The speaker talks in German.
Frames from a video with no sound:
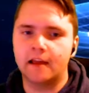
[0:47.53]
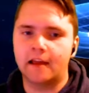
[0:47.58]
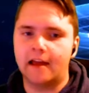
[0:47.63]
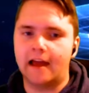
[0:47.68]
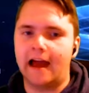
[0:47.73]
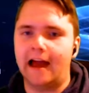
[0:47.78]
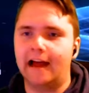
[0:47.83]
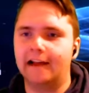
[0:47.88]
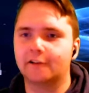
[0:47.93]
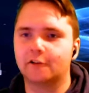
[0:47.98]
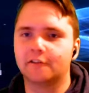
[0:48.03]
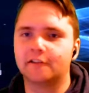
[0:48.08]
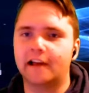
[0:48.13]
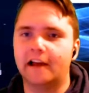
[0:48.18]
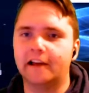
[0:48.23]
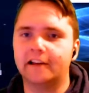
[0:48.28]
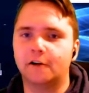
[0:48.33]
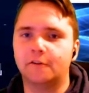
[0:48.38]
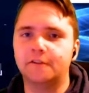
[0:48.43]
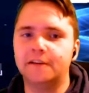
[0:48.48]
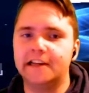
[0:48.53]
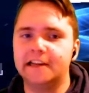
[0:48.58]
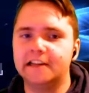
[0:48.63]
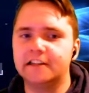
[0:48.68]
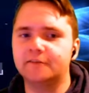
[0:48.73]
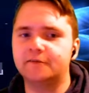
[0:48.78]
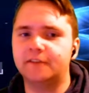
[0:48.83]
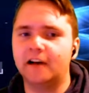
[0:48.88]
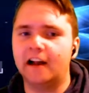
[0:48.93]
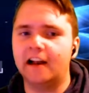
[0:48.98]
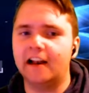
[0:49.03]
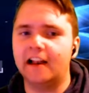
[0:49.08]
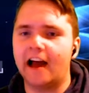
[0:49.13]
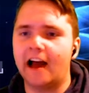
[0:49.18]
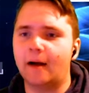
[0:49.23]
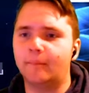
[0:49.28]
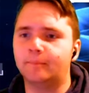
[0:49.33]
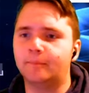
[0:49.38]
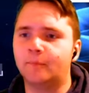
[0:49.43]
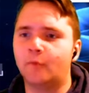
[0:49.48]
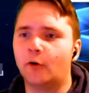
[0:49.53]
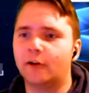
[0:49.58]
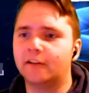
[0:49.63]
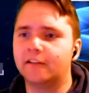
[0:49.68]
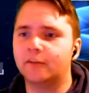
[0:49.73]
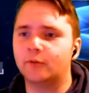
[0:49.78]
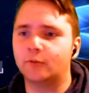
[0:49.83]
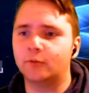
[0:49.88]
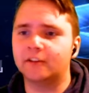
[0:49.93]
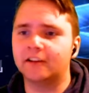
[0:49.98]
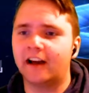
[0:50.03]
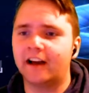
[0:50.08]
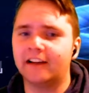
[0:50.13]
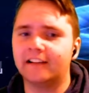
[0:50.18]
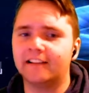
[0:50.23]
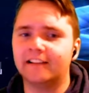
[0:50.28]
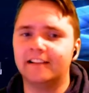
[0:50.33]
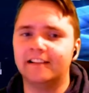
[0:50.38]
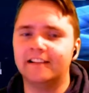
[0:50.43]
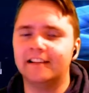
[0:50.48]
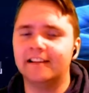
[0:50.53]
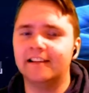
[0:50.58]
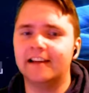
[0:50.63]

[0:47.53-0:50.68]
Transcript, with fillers: Also seid auf jeden Fall ab 19.30 Uhr